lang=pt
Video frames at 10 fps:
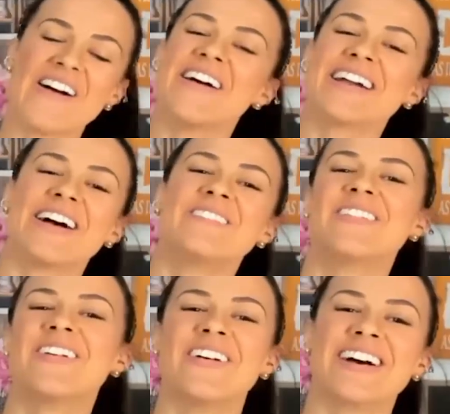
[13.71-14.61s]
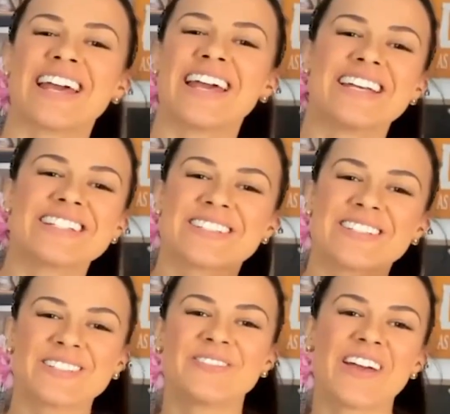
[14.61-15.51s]
Oi, amores,
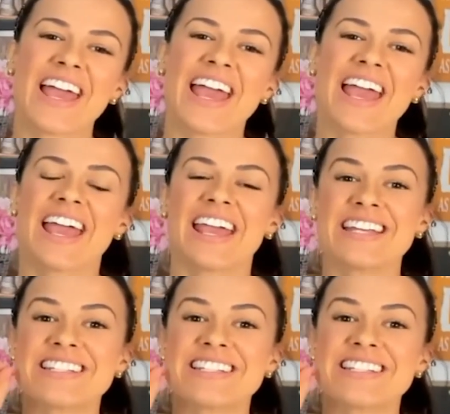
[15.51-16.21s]
tudo bem?